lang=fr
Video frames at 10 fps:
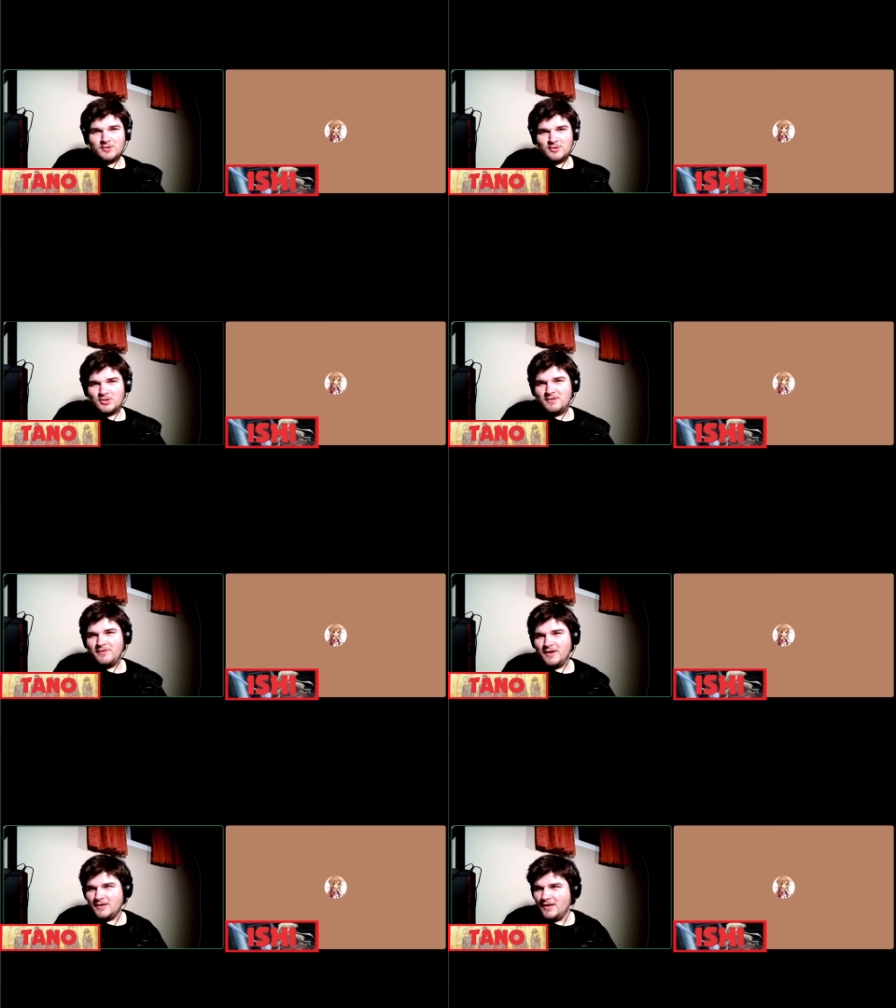tu,
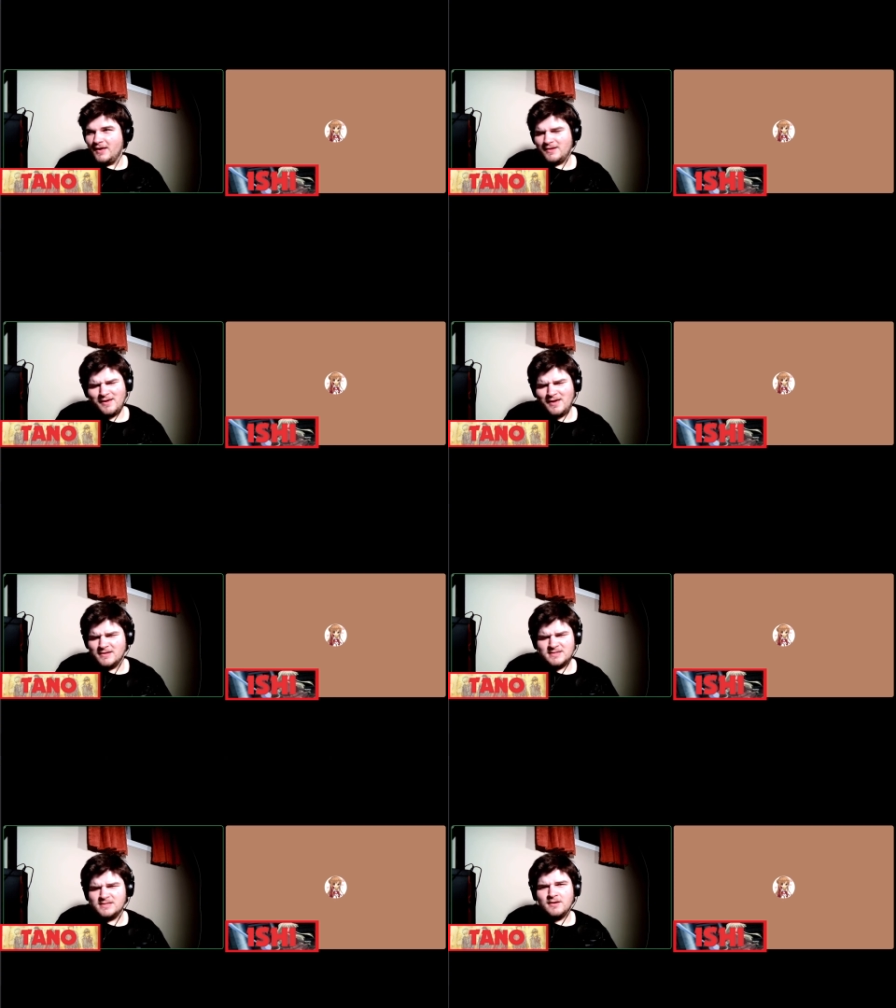kiffais, qui était
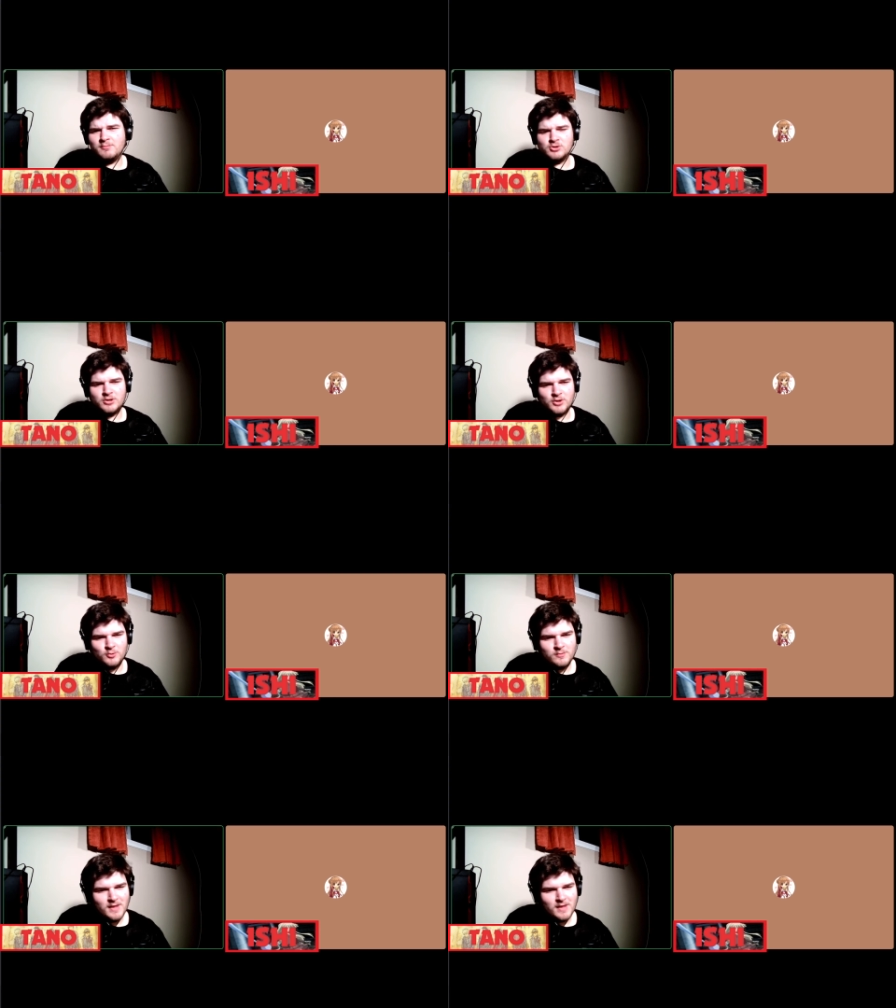6 ans plus jeune que nous.